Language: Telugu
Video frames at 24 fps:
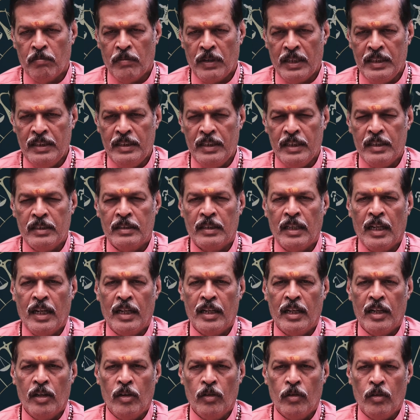మంచి
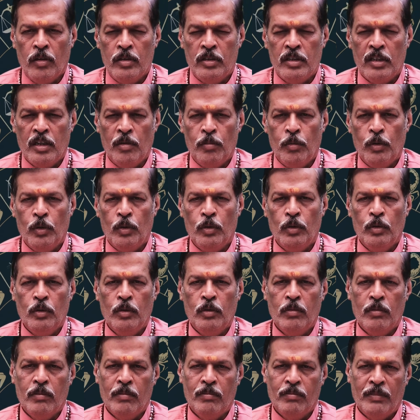స్థానాల్లోకి వచ్చినప్పుడు
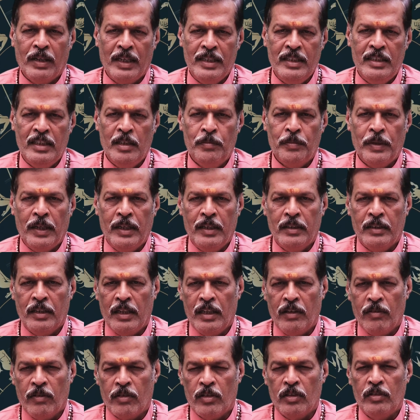మంచి
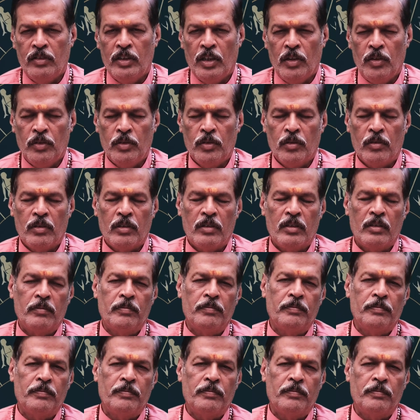ఫలితాలు ఇవ్వడం జరుగుతుంటుంది